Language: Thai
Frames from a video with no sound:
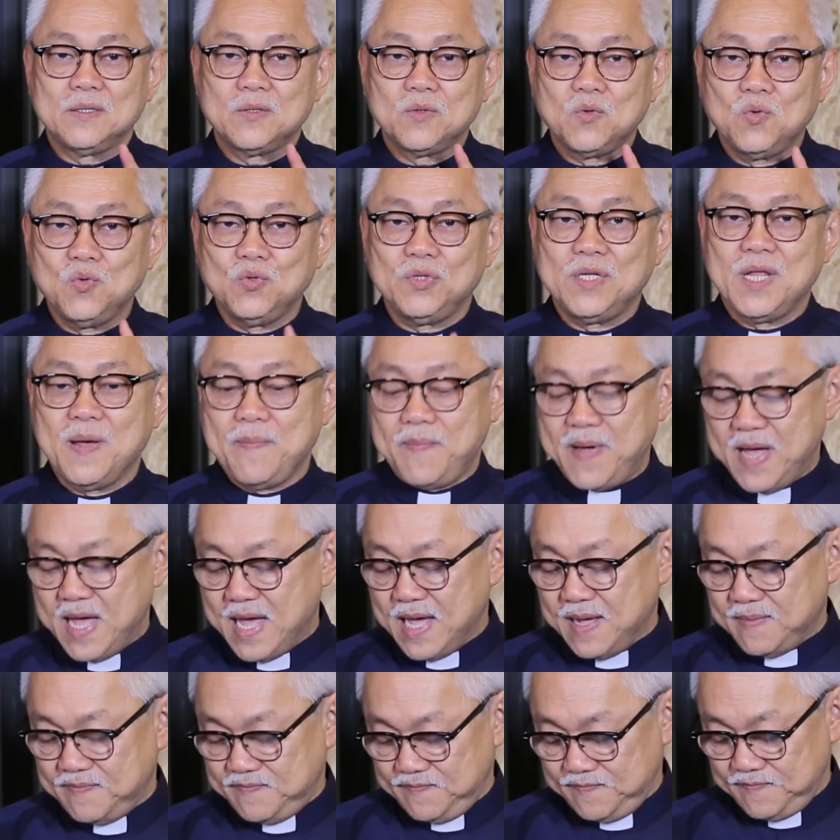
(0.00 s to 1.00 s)
คุณภา
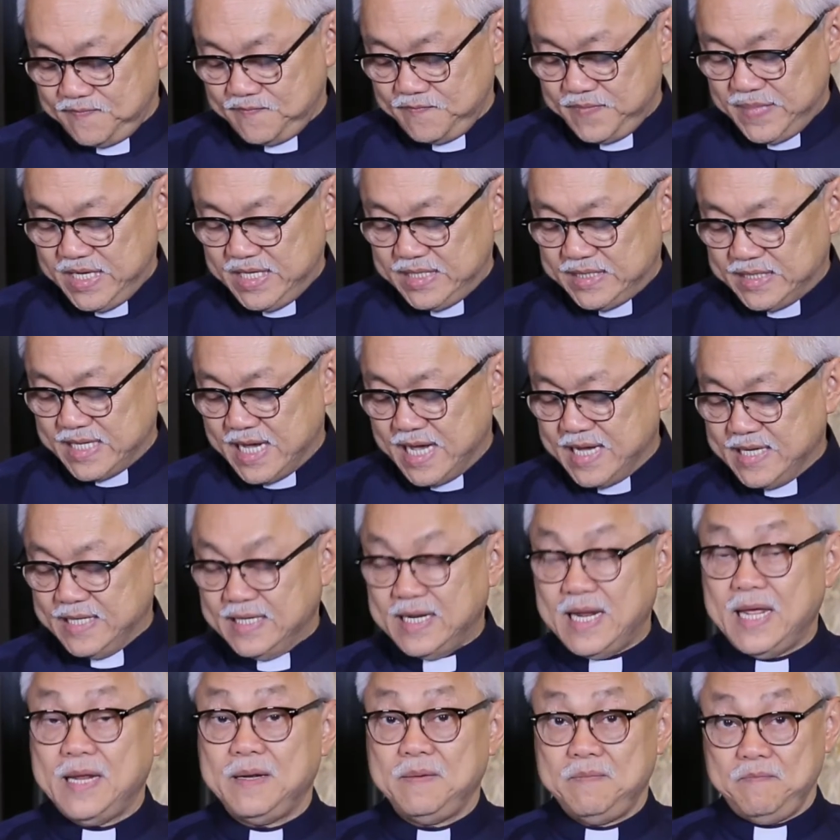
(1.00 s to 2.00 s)
พ มิใช่
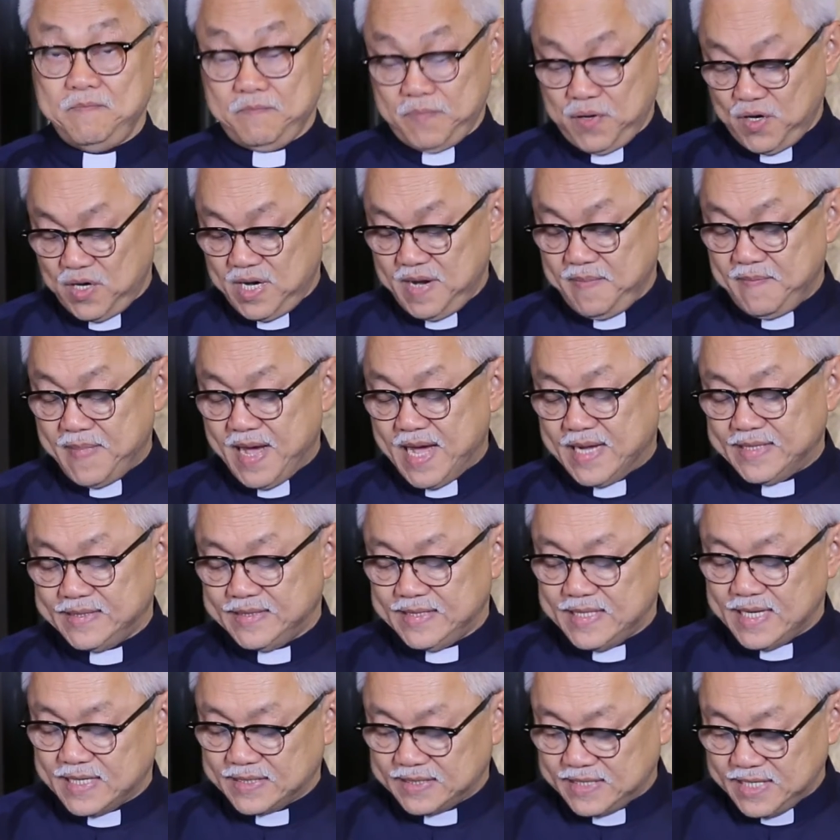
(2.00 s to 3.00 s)
เน้นปริมาณ
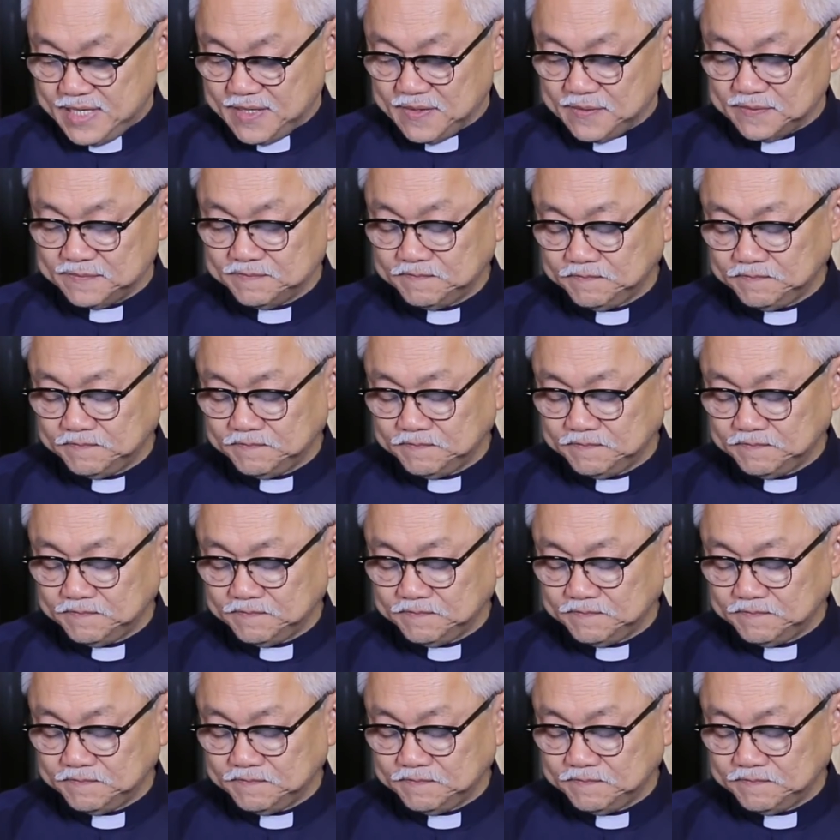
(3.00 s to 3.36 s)
อย่างเดียว